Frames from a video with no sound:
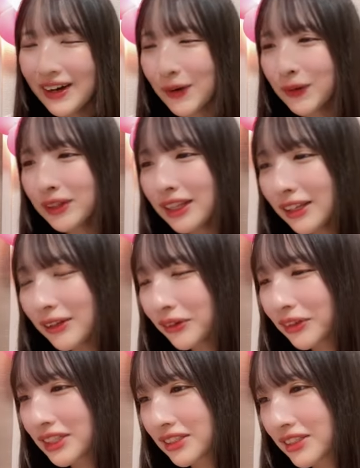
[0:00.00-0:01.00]
女の
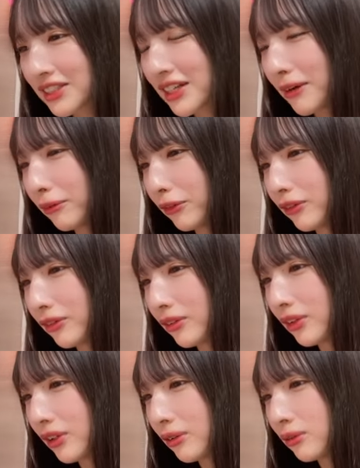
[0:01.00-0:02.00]
子ですしかも
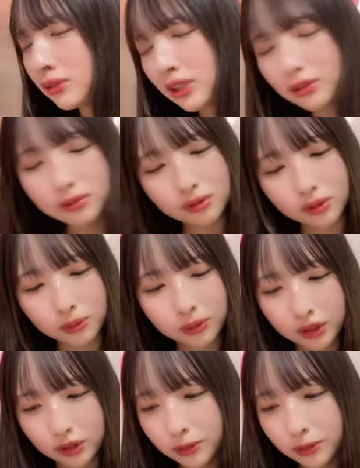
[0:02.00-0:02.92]
女の子と甘い